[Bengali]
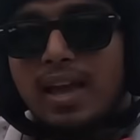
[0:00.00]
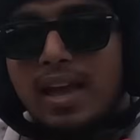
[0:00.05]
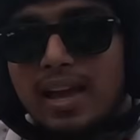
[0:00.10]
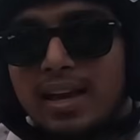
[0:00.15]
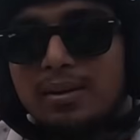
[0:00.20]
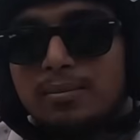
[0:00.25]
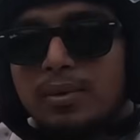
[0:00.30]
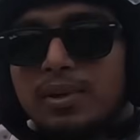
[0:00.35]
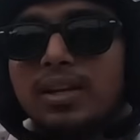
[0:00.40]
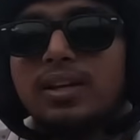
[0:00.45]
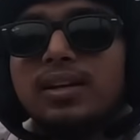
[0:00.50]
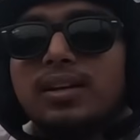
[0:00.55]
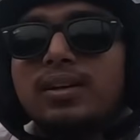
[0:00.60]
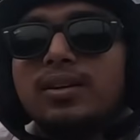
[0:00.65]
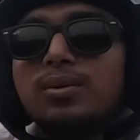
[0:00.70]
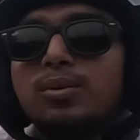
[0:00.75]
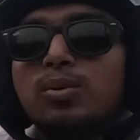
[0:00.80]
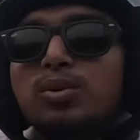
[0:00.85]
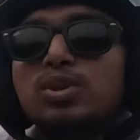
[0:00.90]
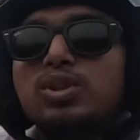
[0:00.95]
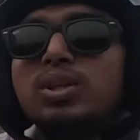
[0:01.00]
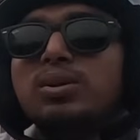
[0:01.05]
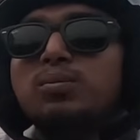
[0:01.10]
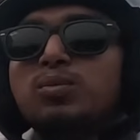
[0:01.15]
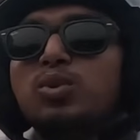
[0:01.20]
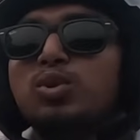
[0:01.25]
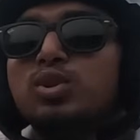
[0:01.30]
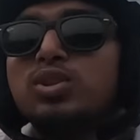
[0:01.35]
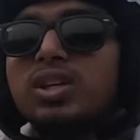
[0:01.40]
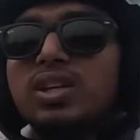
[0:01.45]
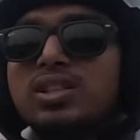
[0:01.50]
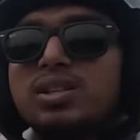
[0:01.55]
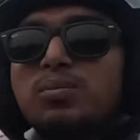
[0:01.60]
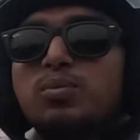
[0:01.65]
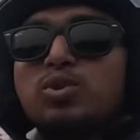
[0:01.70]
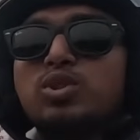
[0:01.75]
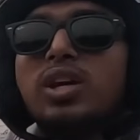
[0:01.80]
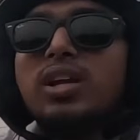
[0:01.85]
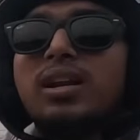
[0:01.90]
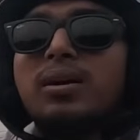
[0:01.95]
একবারে অন্তিম মুহূর্তে এসে
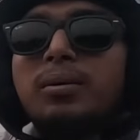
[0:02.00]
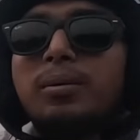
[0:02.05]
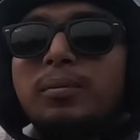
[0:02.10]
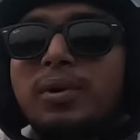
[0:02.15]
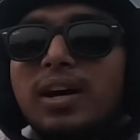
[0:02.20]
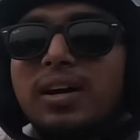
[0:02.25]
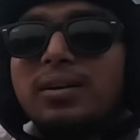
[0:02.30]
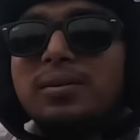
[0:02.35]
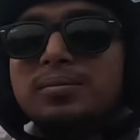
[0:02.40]
পৌঁছাইলাম আমরা